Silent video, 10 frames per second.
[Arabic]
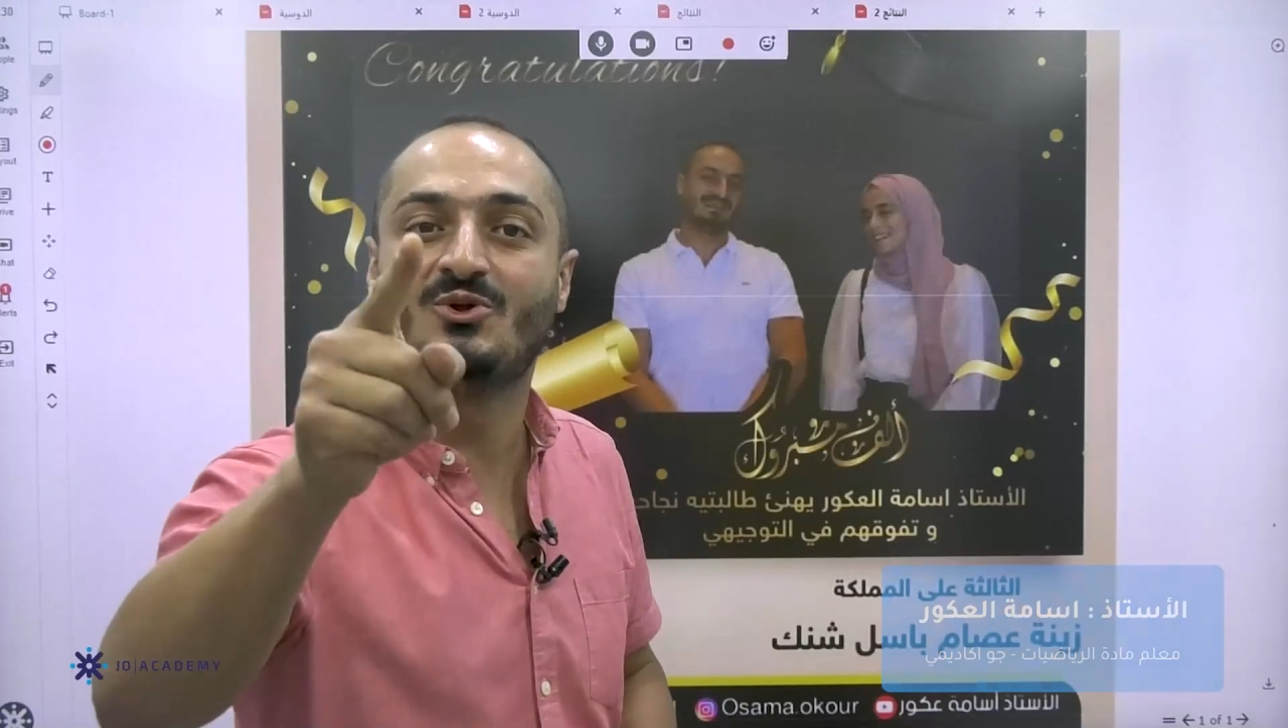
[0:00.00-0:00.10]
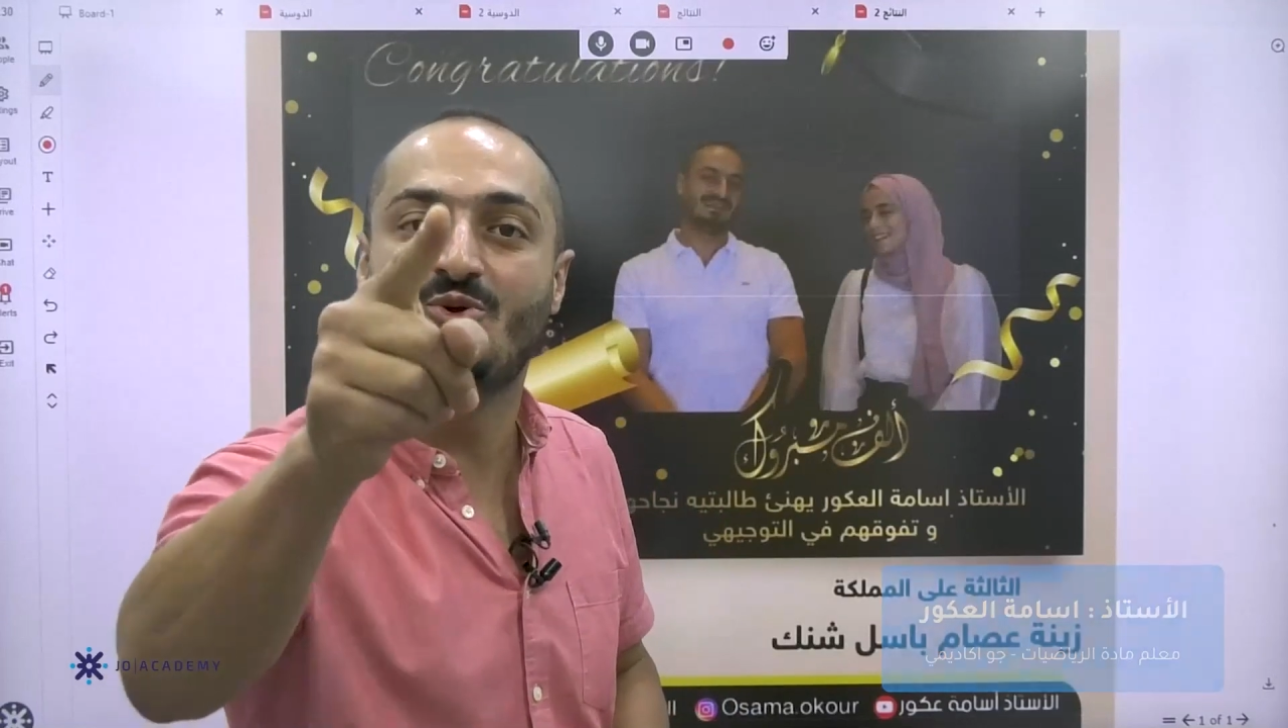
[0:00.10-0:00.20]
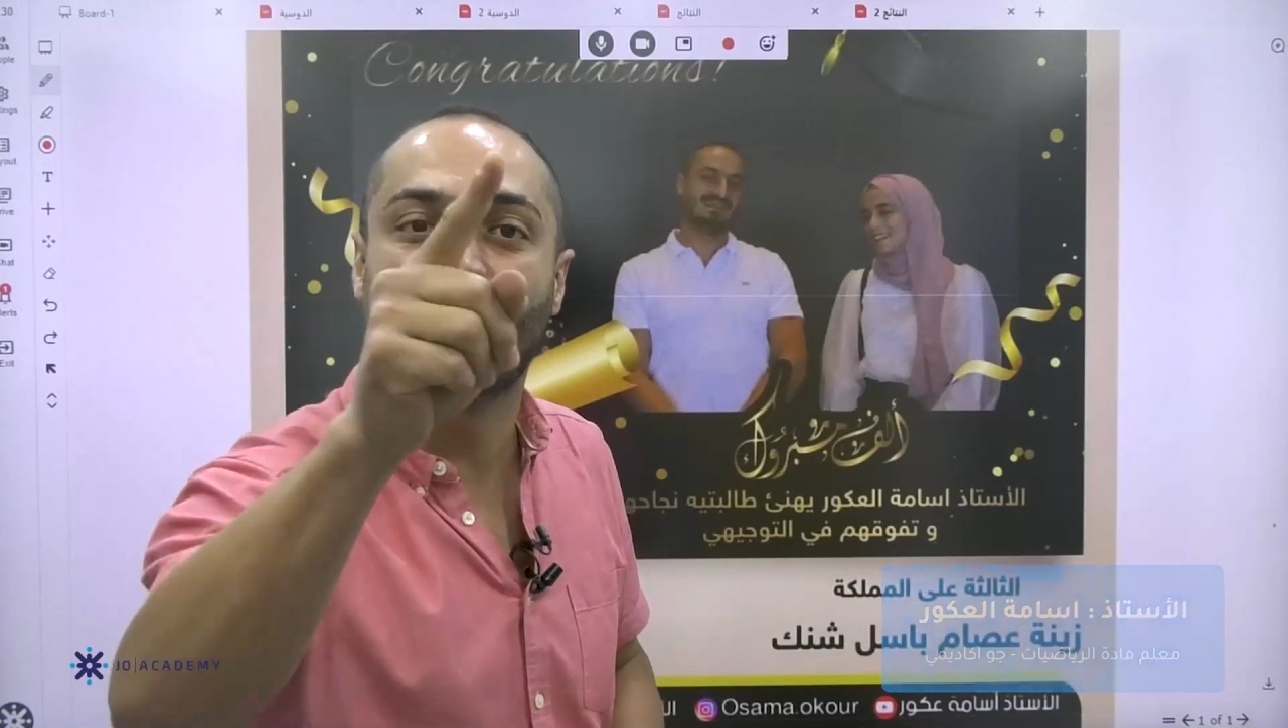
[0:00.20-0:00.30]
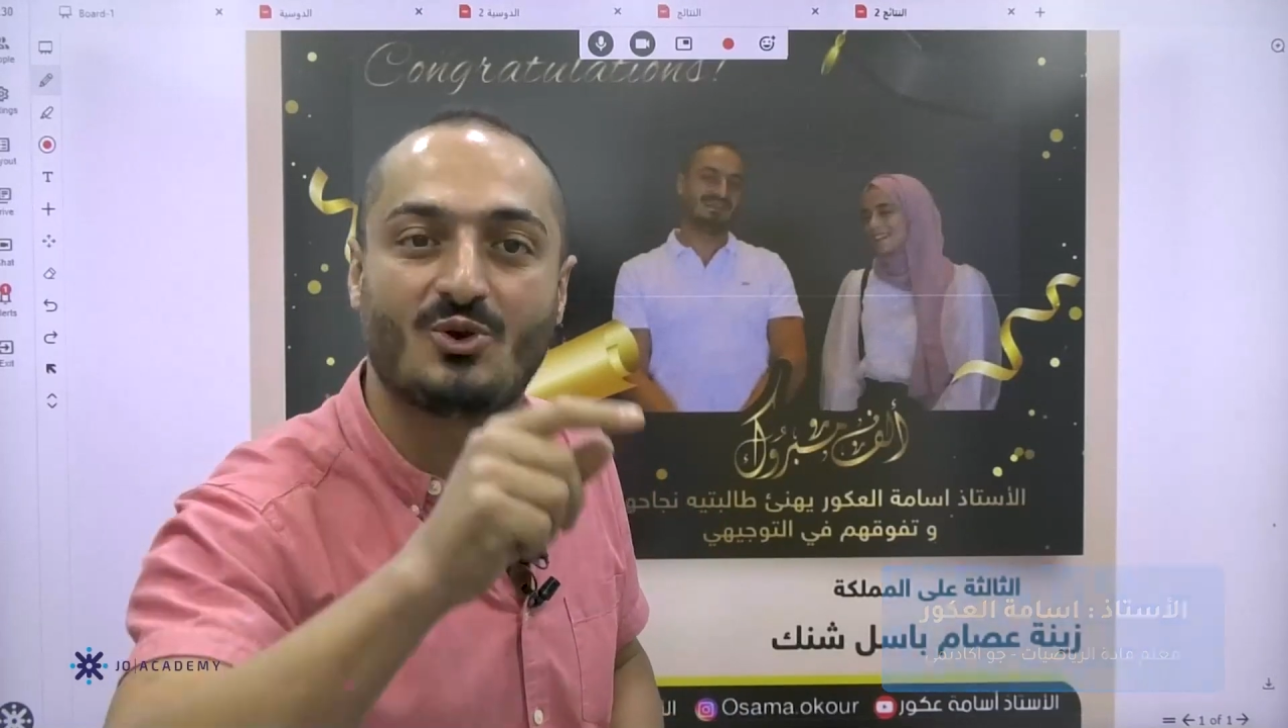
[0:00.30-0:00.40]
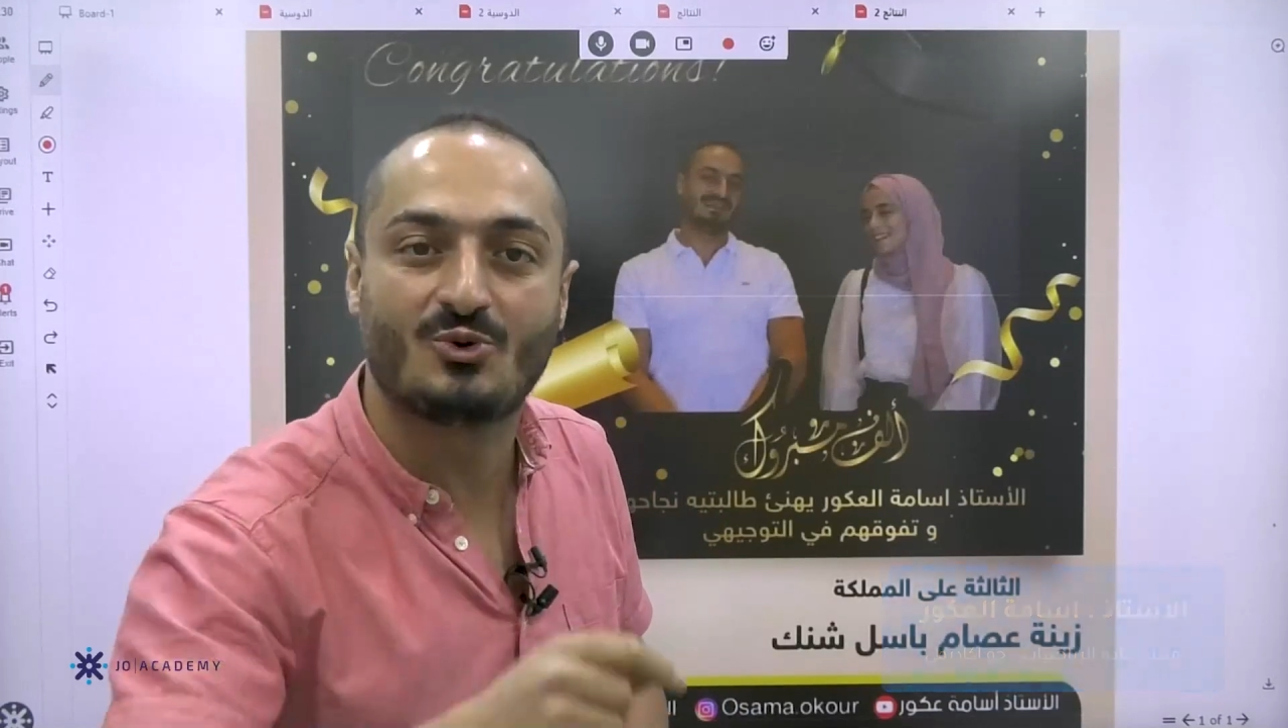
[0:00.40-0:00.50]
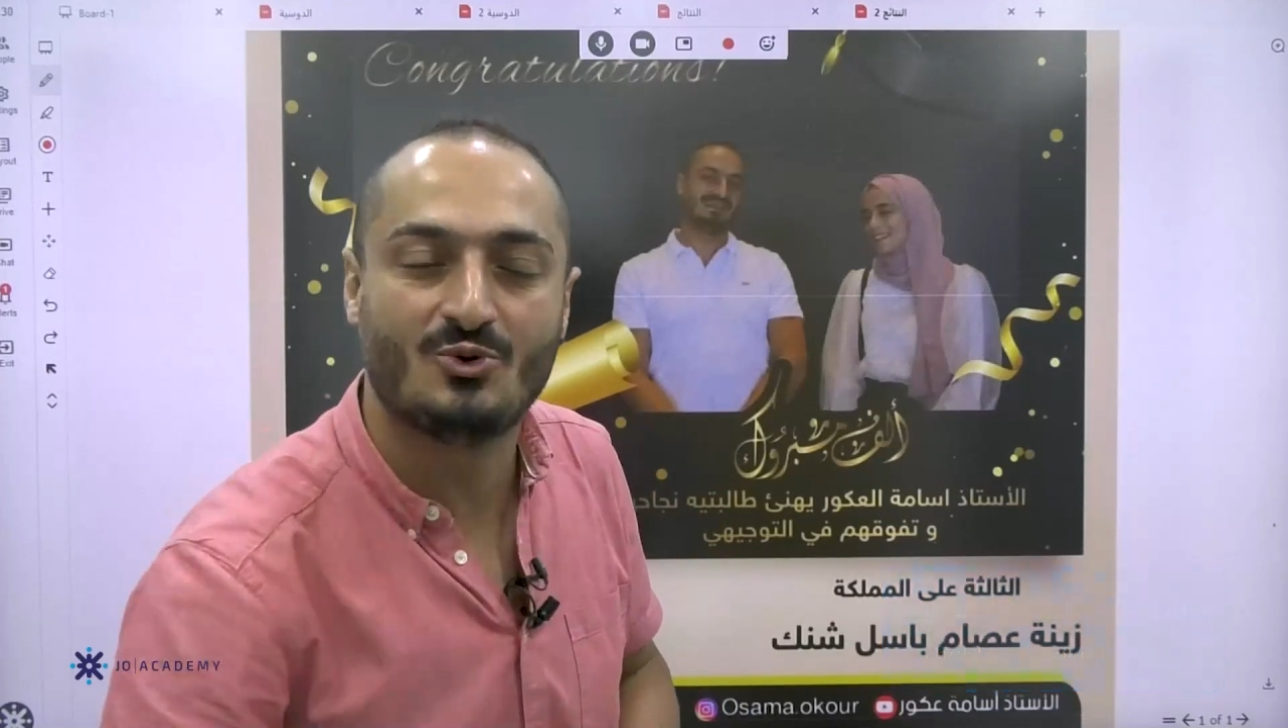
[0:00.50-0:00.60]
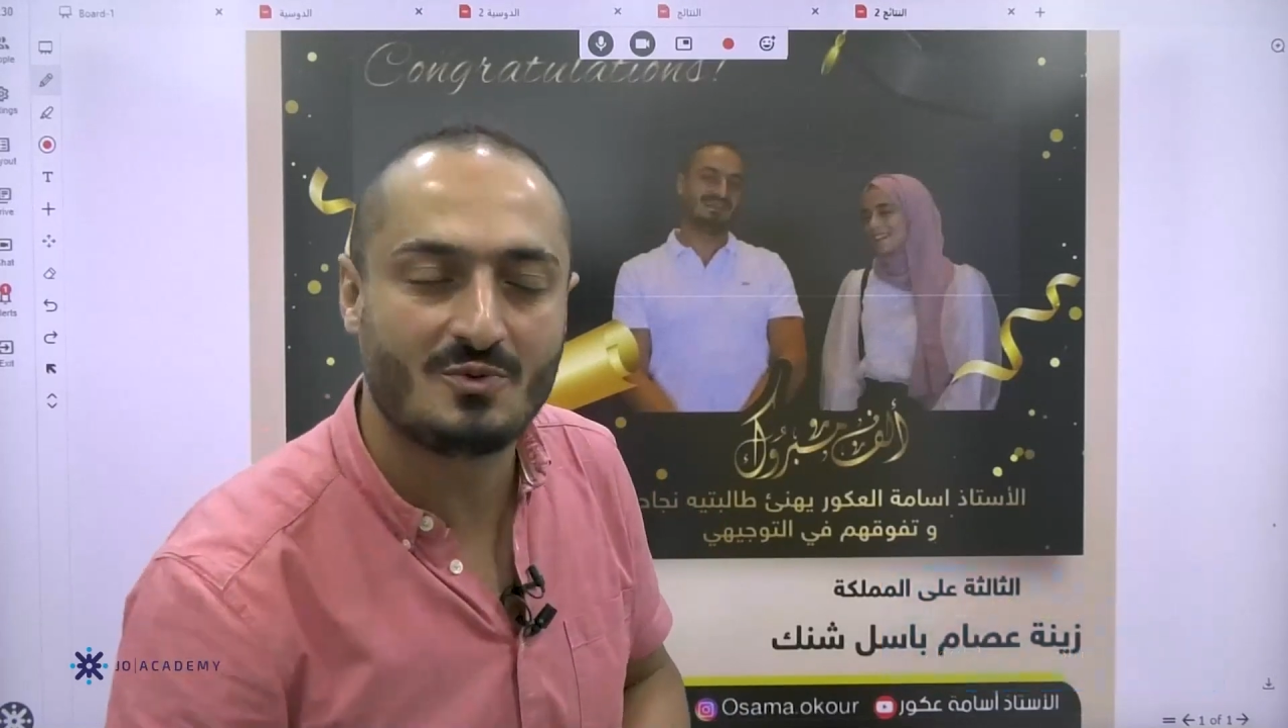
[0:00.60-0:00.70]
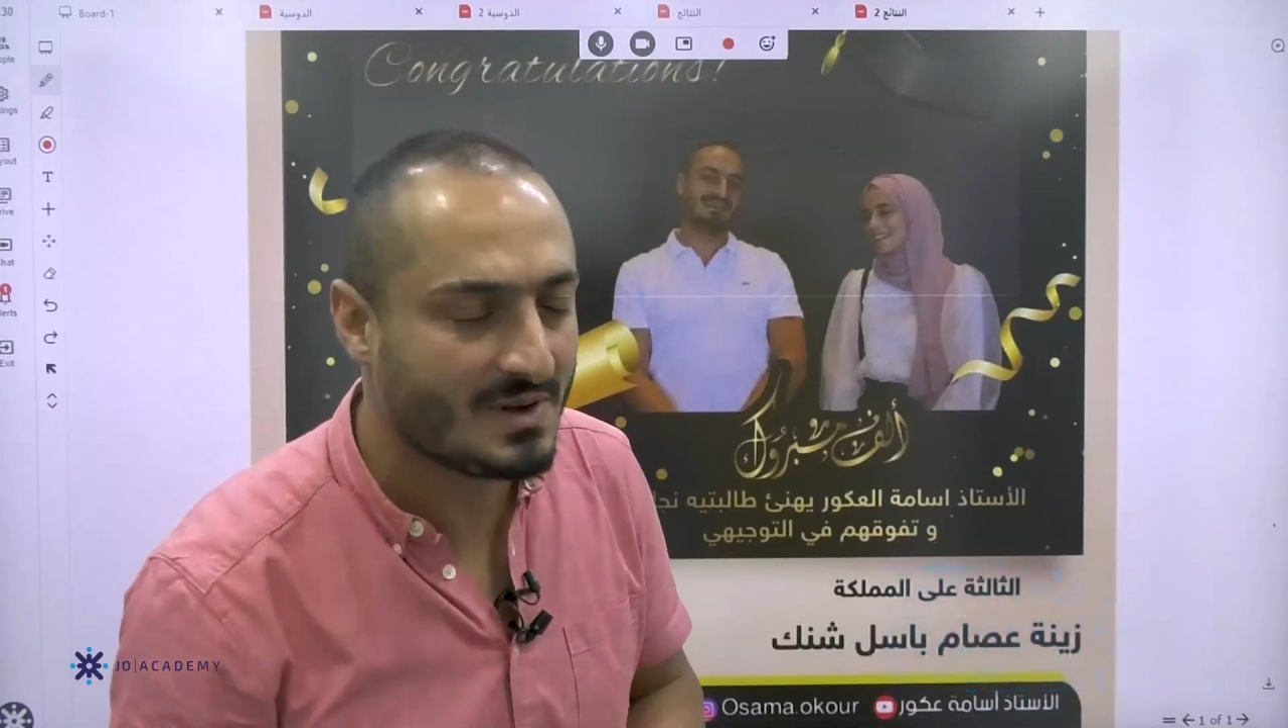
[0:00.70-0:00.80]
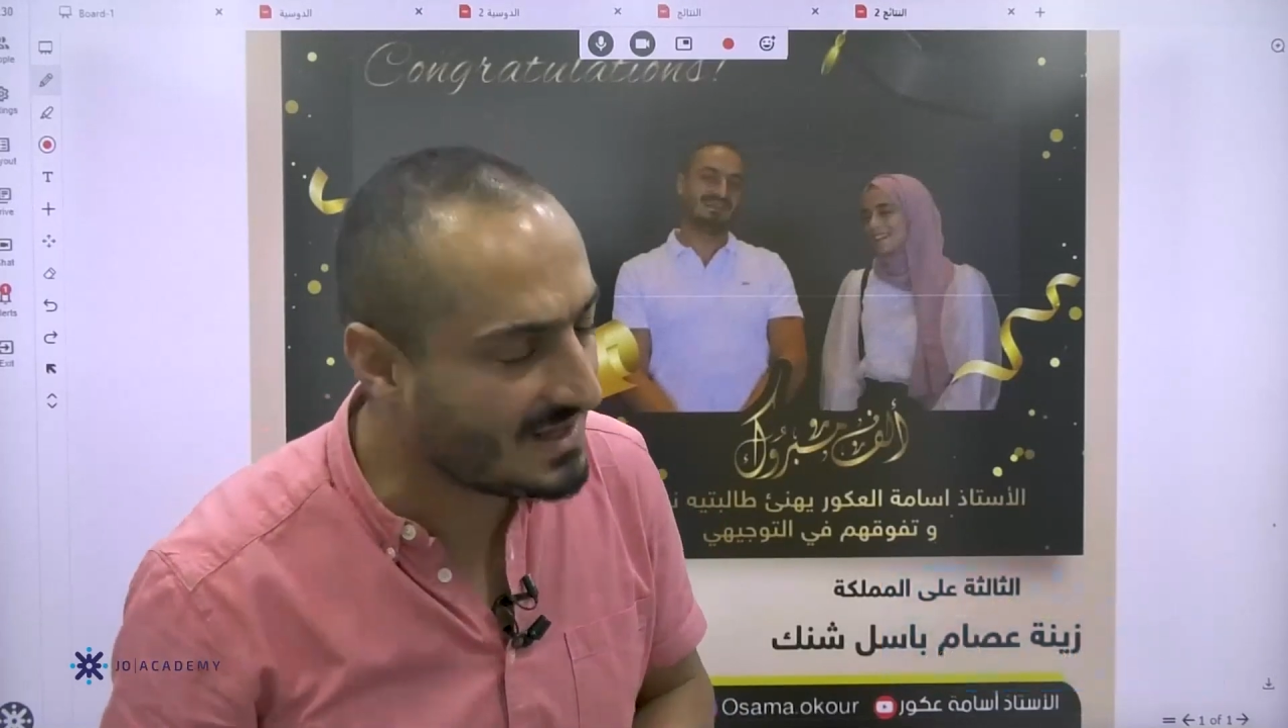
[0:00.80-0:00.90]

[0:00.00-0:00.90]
انه يكون